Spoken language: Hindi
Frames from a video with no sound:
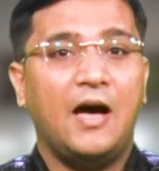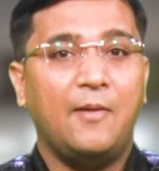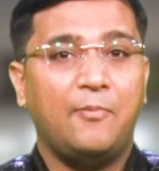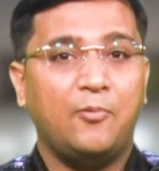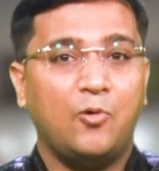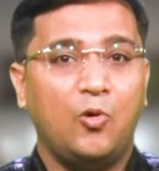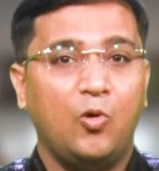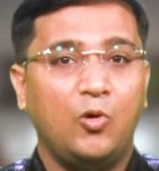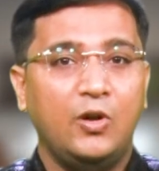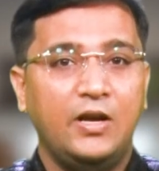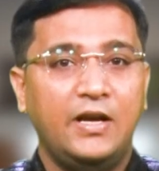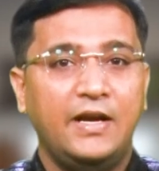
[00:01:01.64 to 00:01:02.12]
अब
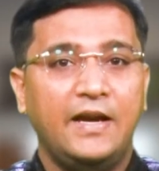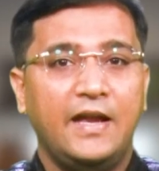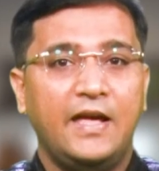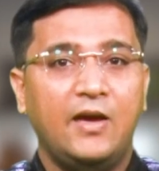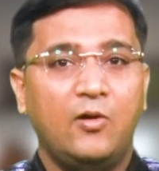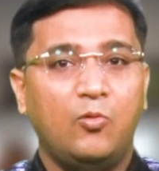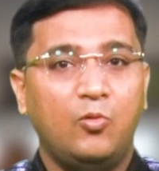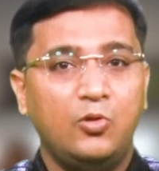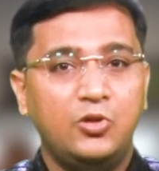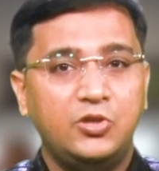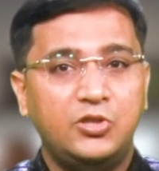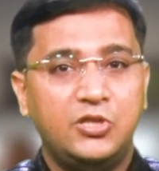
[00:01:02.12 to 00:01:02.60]
कोहली ने
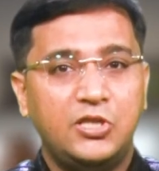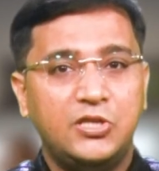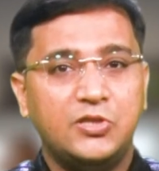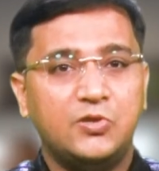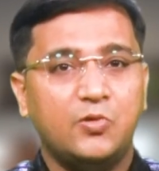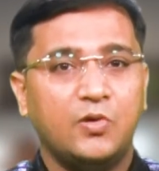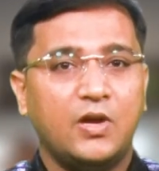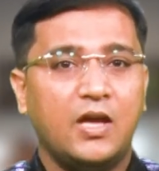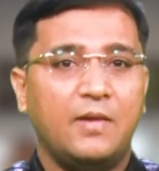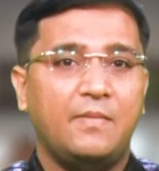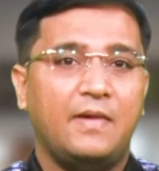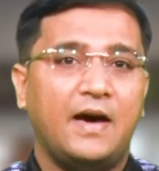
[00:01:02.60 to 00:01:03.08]
उन
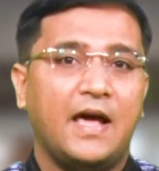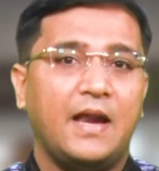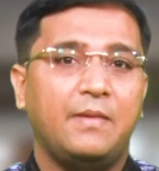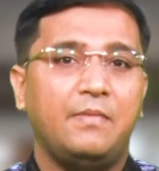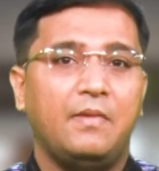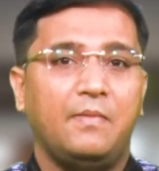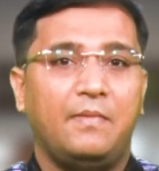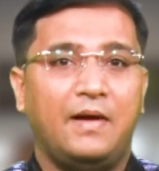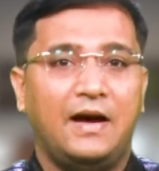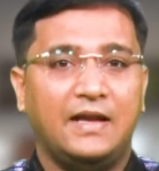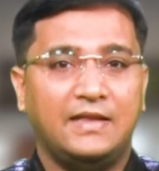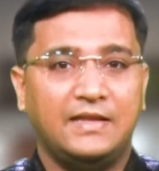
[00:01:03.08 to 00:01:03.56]
चीज़ों के बारे
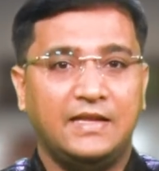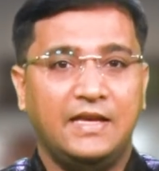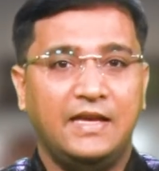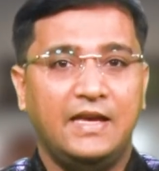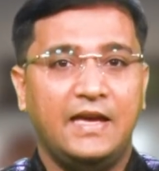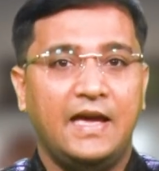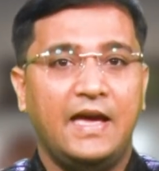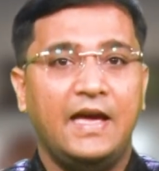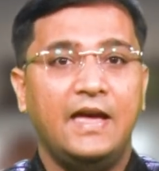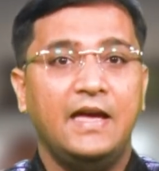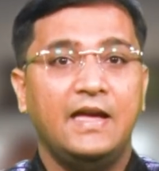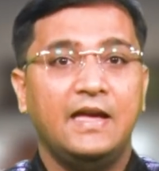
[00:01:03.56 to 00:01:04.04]
में बात की
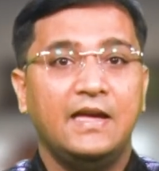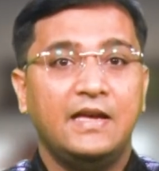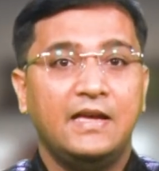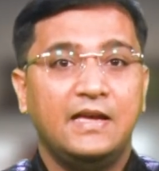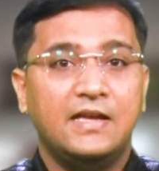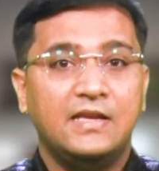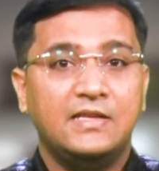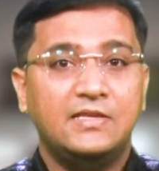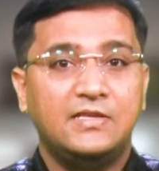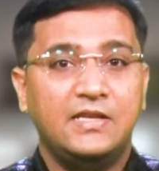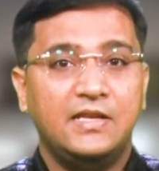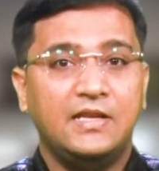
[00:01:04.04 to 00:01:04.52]
है
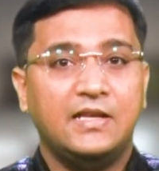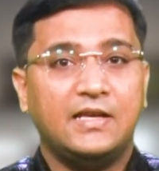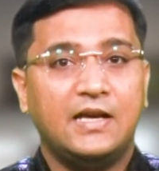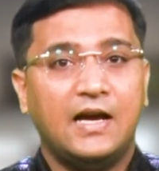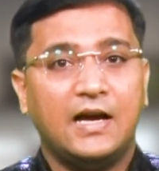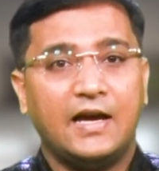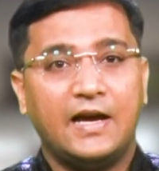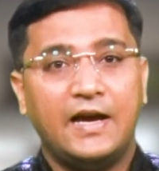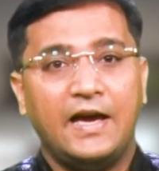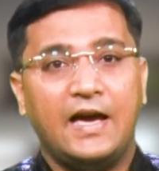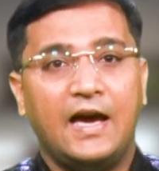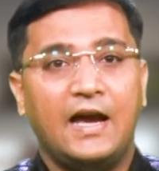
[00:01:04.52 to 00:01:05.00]
जिनका
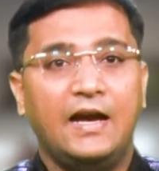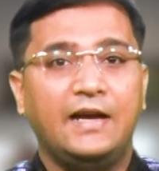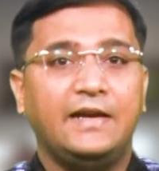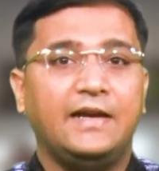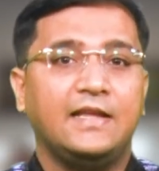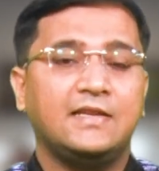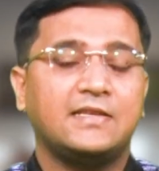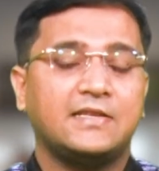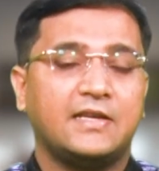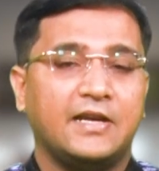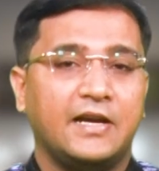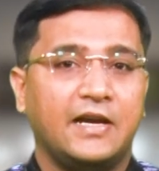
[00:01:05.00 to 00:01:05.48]
ख्याल
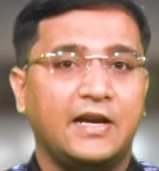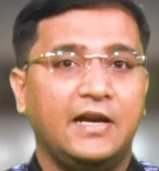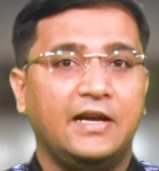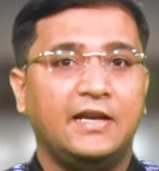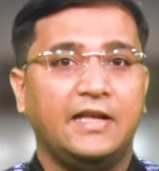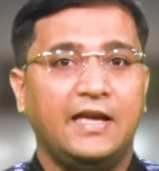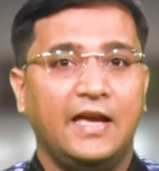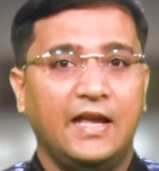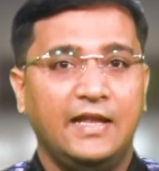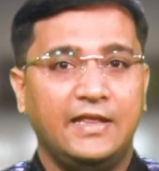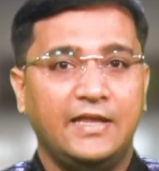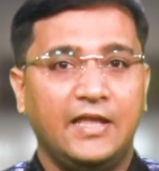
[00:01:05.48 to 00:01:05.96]
टेस्ट क्रिकेट
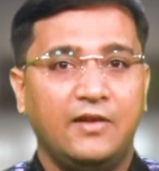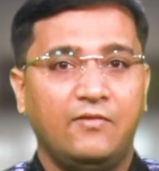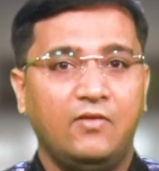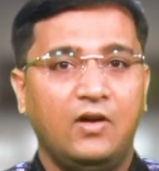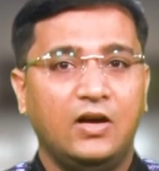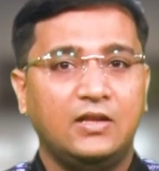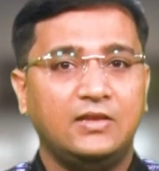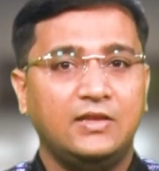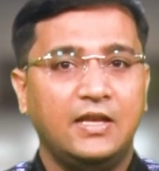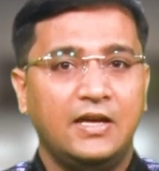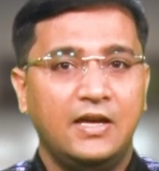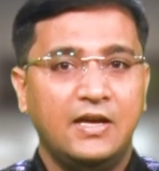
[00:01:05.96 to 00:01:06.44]
खेलते
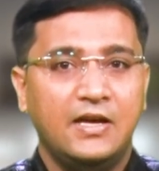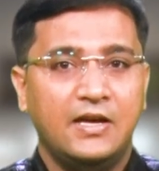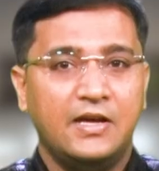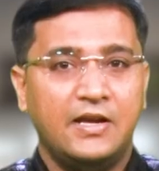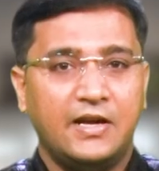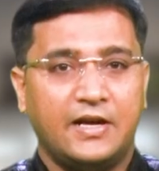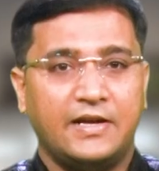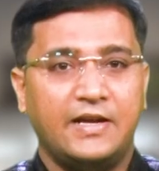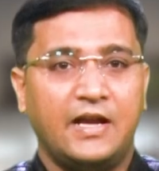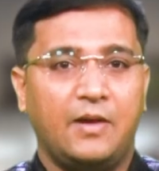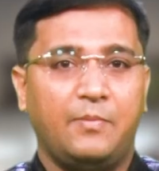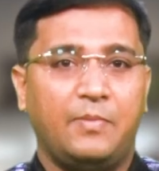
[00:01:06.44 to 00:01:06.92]
वक्त
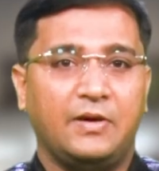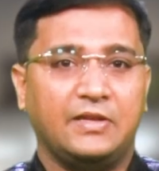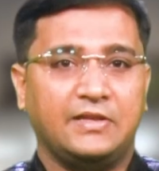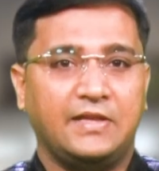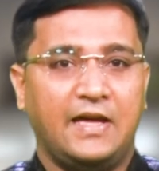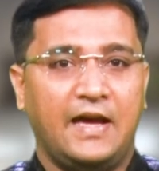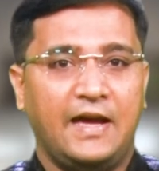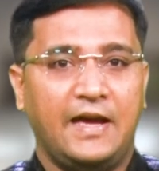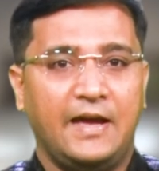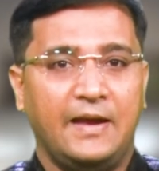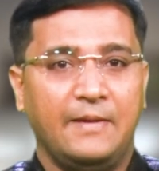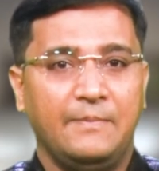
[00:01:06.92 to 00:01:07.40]
रखना
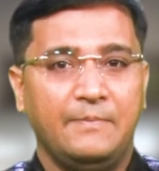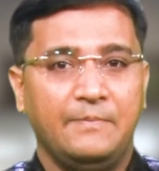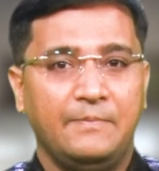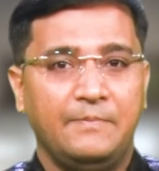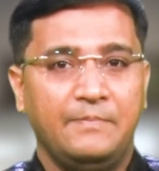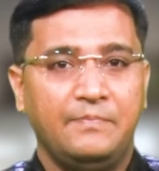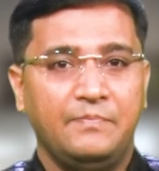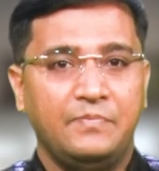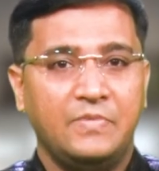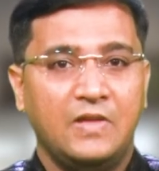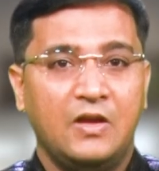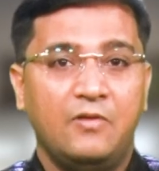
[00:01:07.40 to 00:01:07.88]
पड़ता है
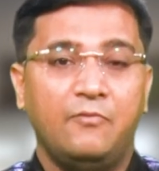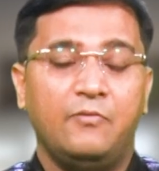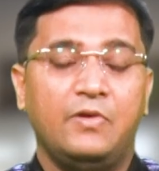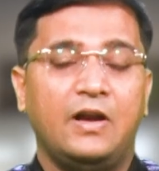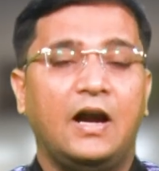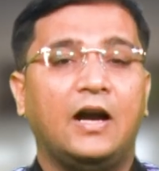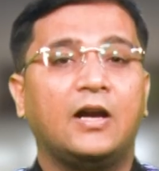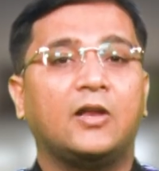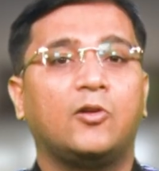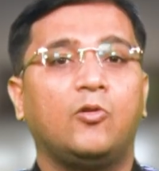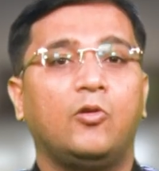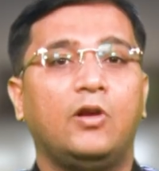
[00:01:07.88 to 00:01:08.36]

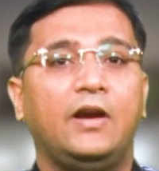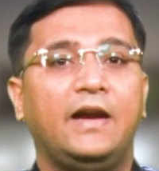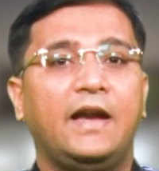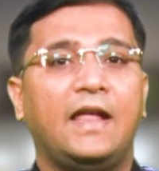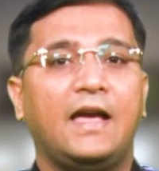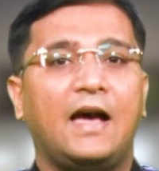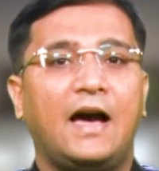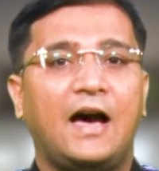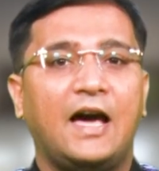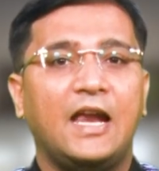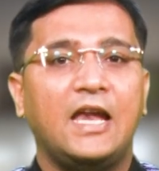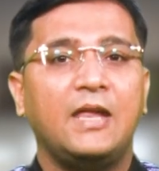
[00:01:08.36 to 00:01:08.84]
विराट कोहली ने
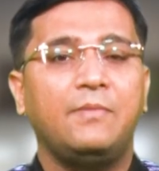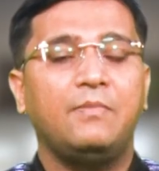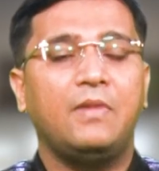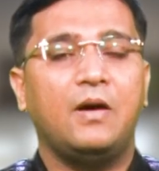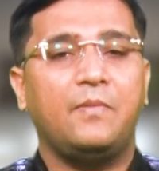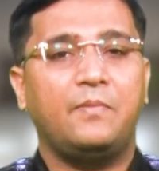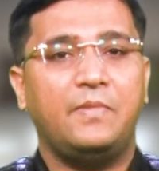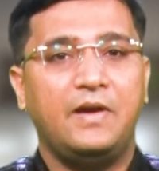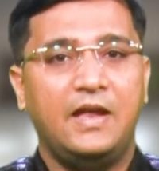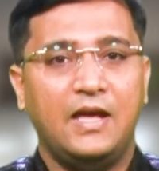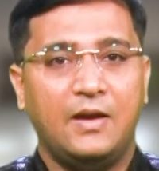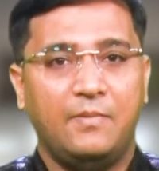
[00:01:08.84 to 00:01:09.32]
हाल ही में
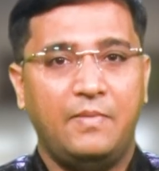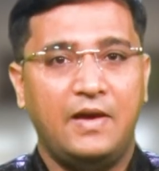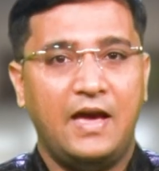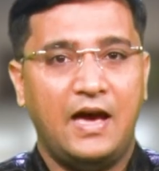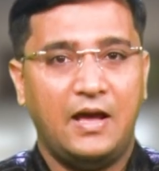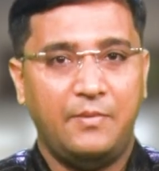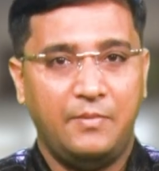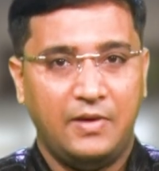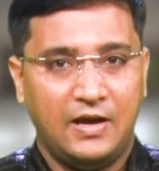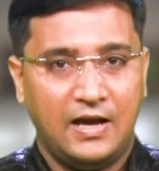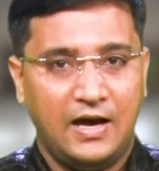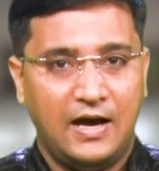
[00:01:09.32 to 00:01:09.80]
अपने एक
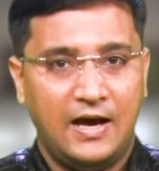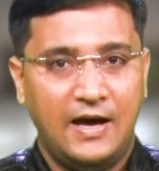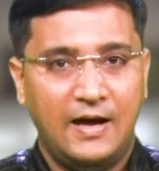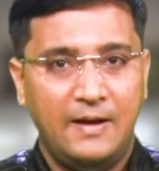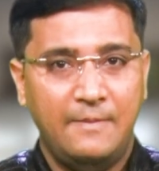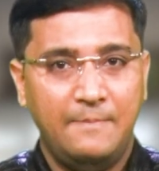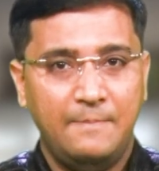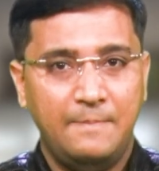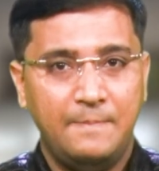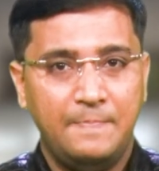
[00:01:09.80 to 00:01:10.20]
बयान में कहा